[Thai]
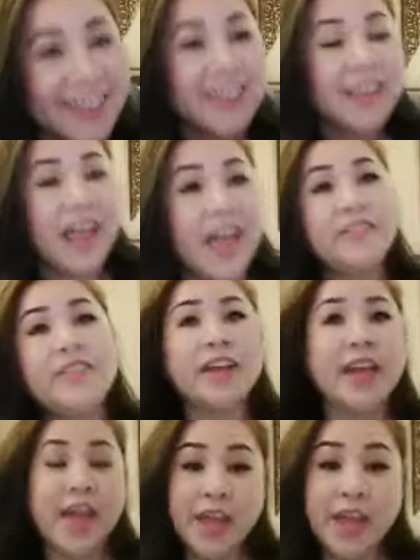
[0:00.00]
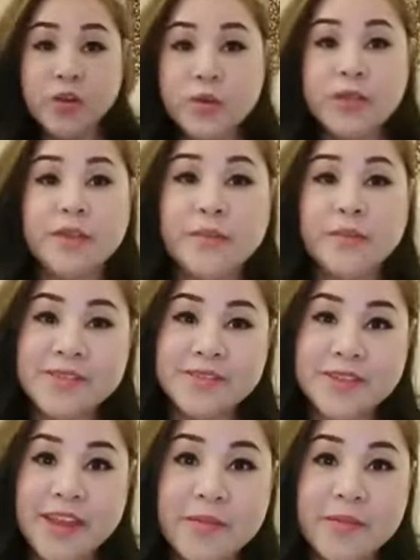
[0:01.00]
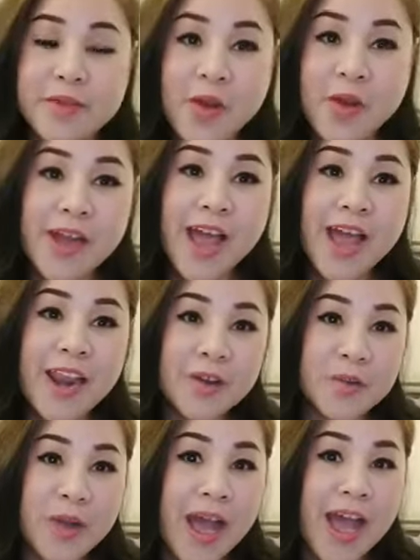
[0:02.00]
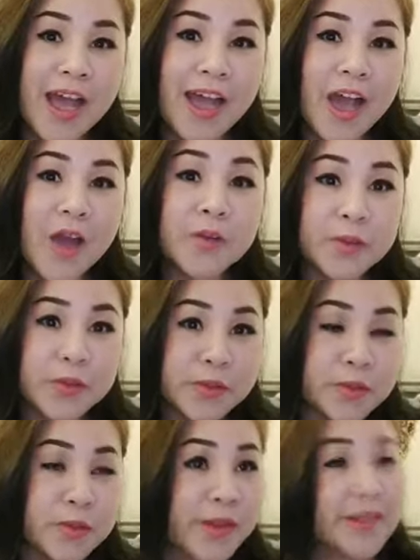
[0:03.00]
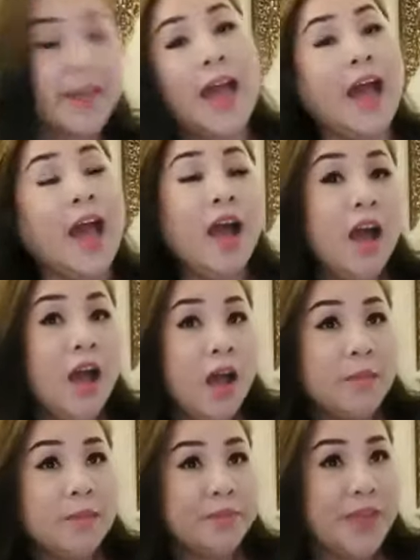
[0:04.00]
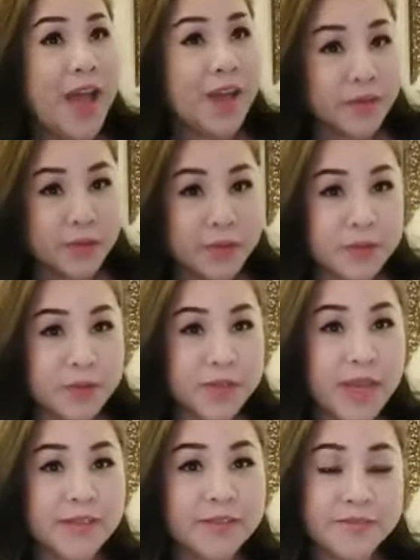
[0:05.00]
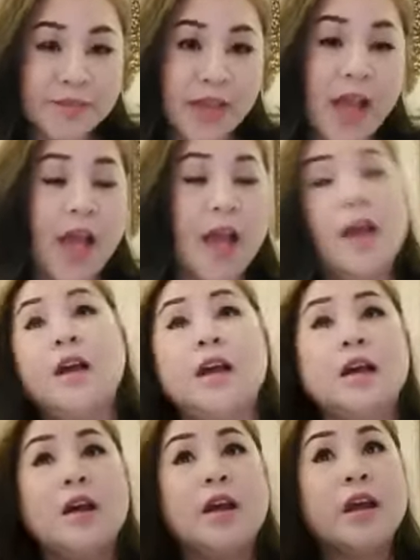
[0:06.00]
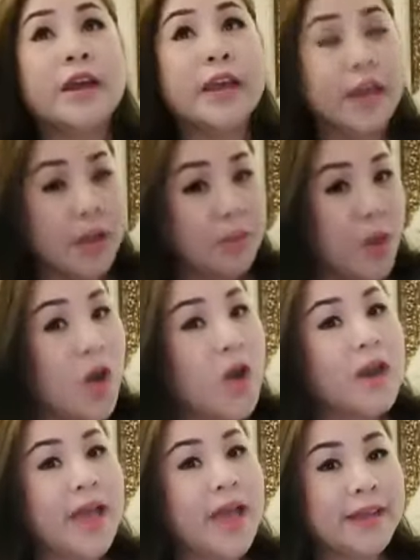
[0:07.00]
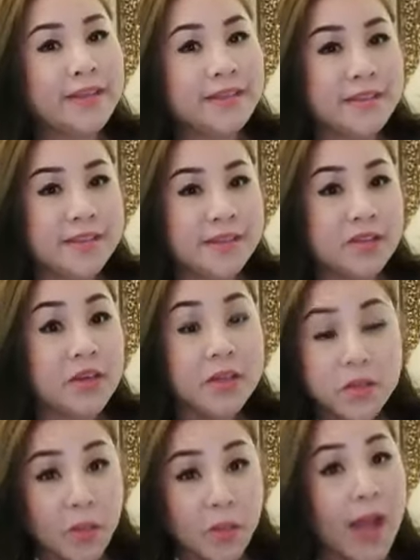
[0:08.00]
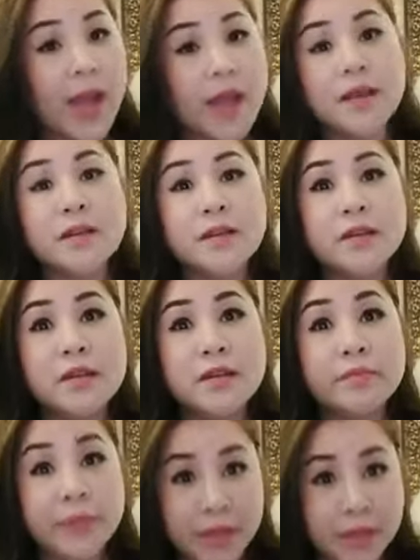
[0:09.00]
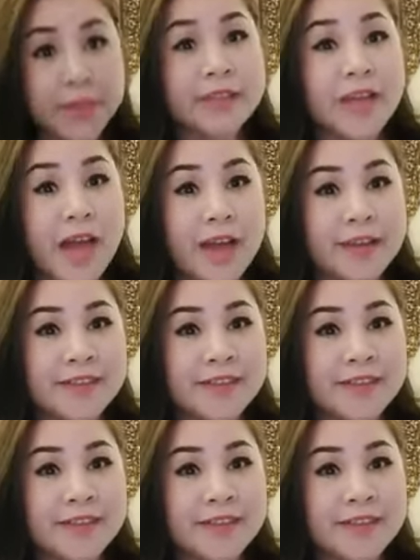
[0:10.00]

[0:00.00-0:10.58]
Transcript: ไลฟ์ยังไงให้ดูดีมีเสน่ห์มีออร่า และลูกค้าเข้ารัวๆนะคะ อยากรู้ อยากรู้นะคะ อ่าเคล็ดลับข้อแรกเลยก็คือว่าเป็นธรรมชาติ